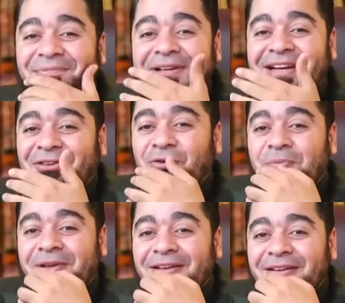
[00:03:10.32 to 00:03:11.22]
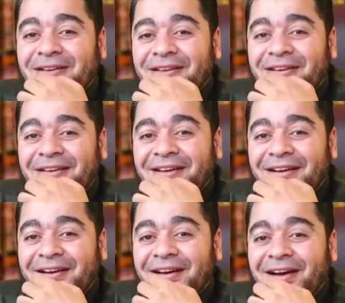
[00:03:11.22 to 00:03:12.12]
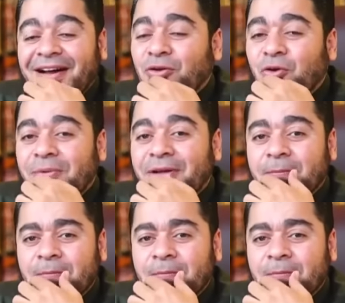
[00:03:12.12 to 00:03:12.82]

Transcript: مين ادخل انا رجل مو مفتي ادخل مين